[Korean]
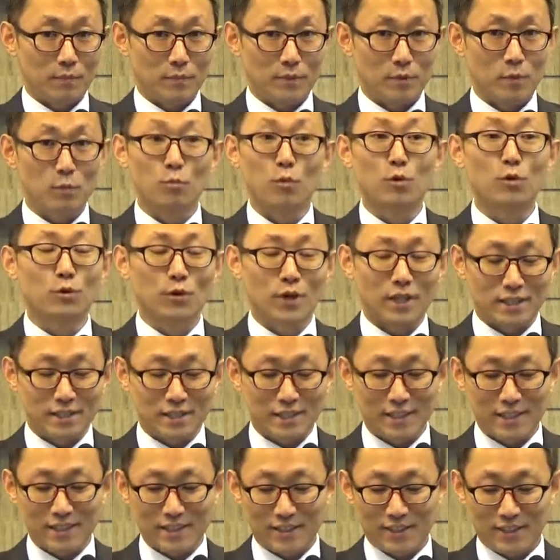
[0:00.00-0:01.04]
전모르
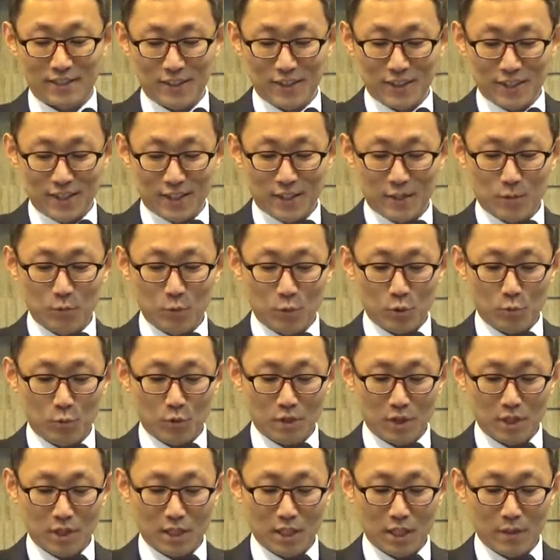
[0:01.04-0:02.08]
갔는데 네, 김동
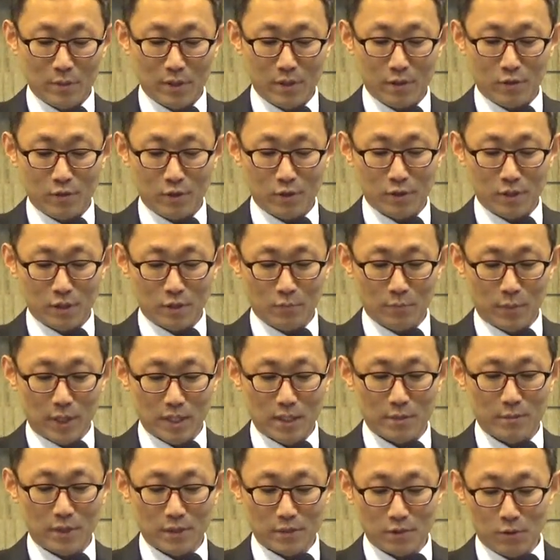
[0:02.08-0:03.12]
목사님이 거기서
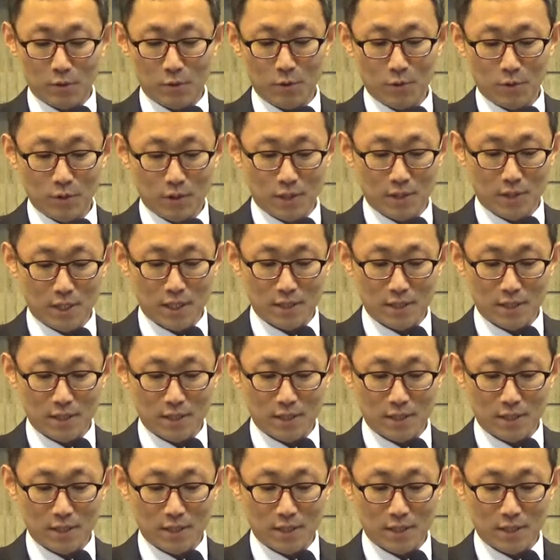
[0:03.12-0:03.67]
마지막 설교를